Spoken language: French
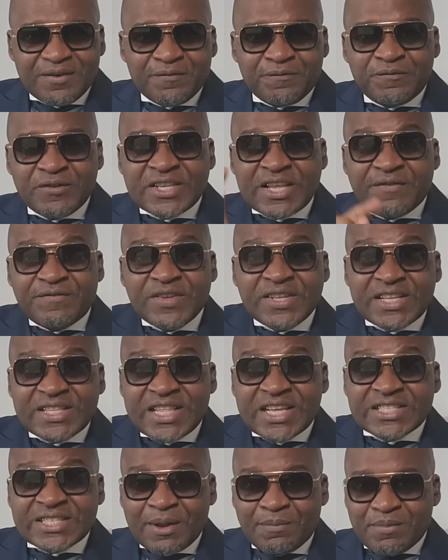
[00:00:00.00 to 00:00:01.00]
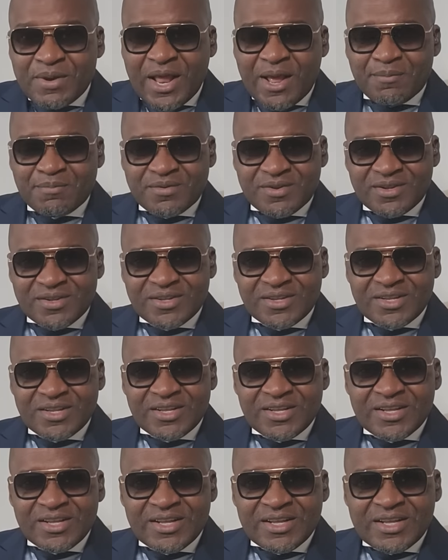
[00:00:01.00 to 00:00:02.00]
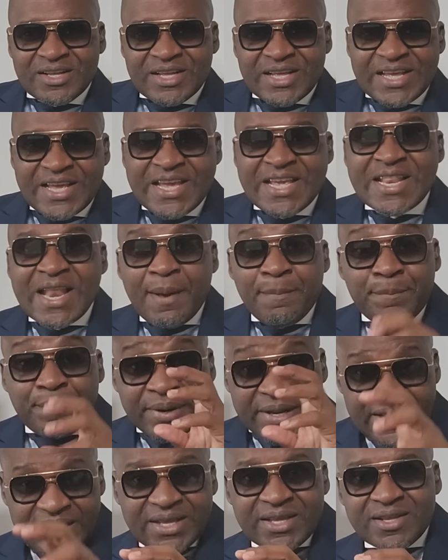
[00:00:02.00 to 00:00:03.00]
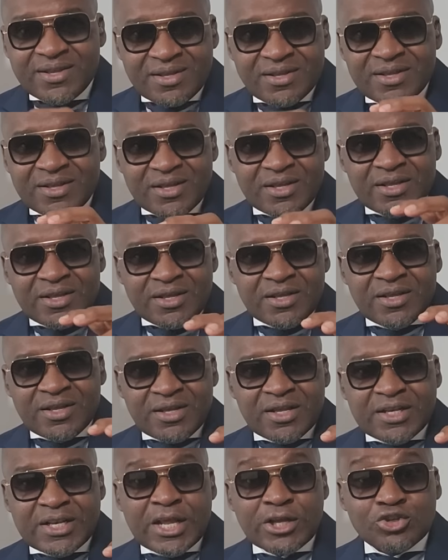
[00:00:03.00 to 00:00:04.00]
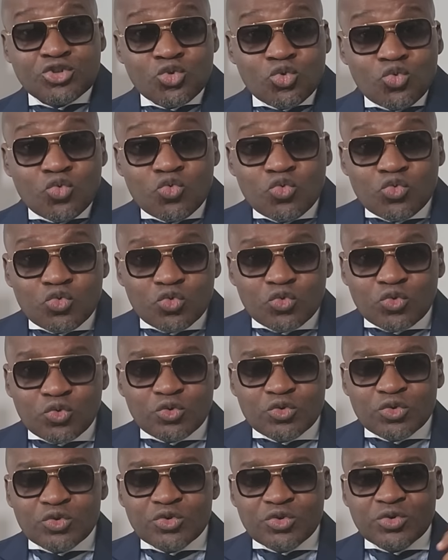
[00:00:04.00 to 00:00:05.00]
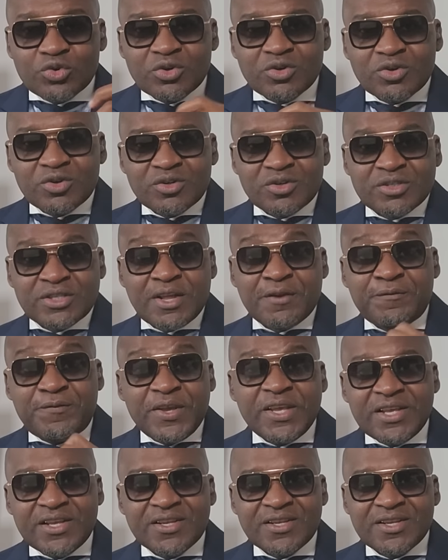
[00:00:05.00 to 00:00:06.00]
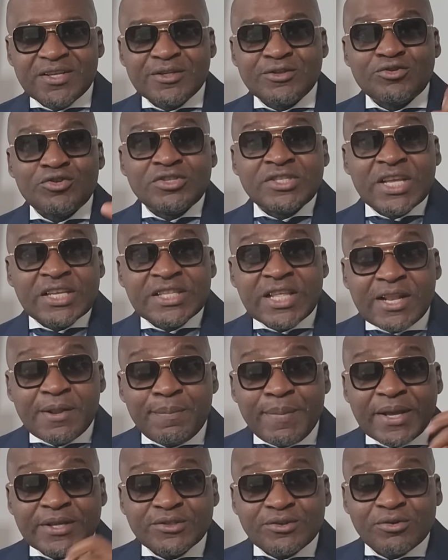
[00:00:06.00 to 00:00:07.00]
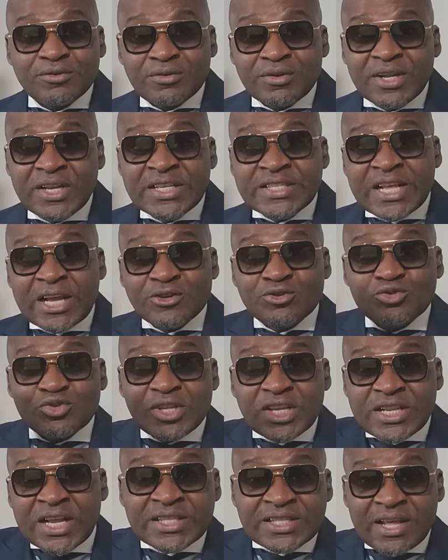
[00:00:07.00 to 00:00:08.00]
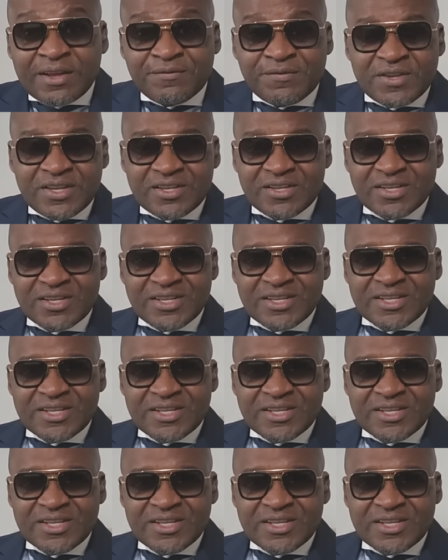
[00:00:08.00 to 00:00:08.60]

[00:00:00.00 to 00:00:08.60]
vis-à-vis de tes semblables. Il a pris les jours de vie sur certaines personnes, les a ajoutés dans ta vie.